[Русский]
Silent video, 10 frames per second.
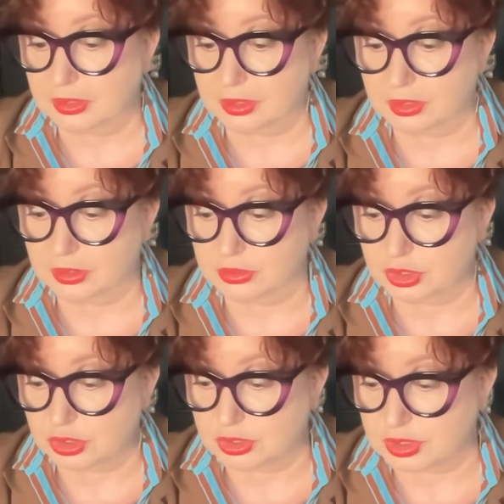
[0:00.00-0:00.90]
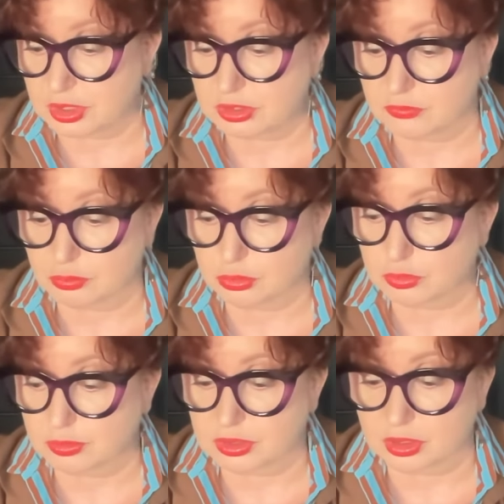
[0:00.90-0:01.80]
а, защитить, вот,
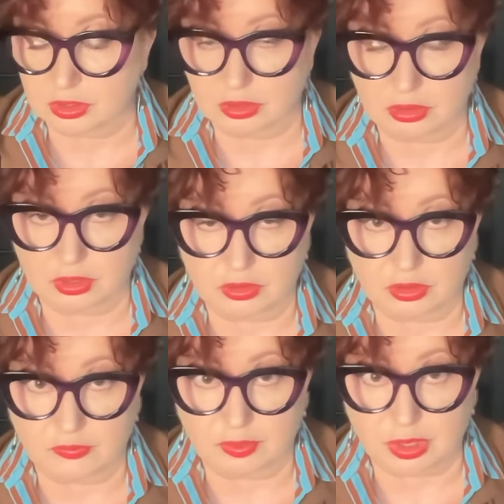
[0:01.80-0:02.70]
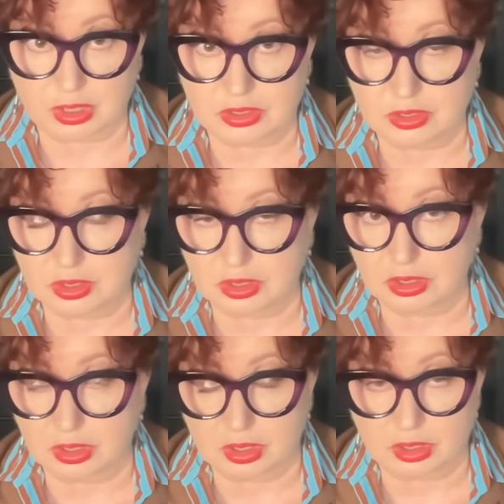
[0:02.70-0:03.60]
собственно,
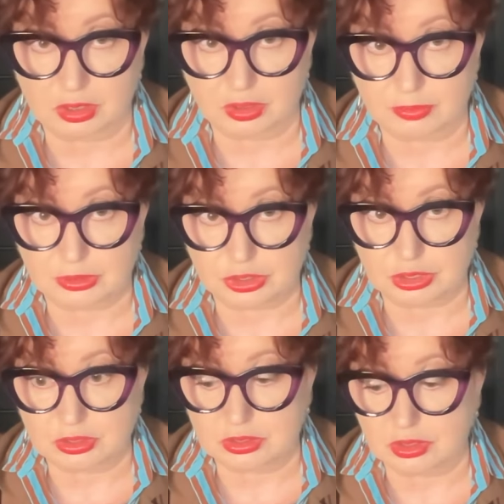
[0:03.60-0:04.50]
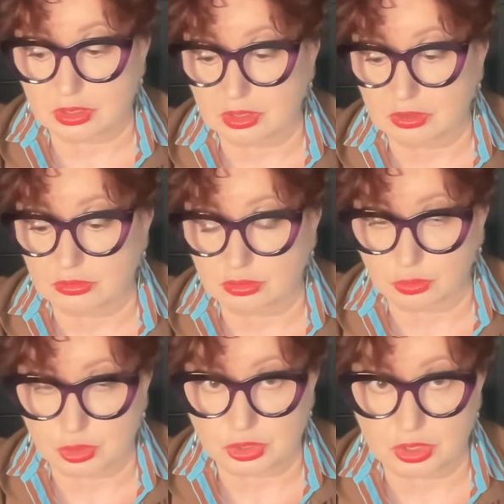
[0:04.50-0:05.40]
новобранцы, ополченцы,
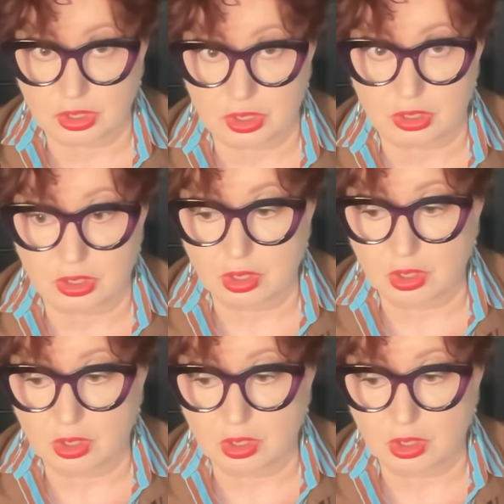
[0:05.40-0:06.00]
срочники.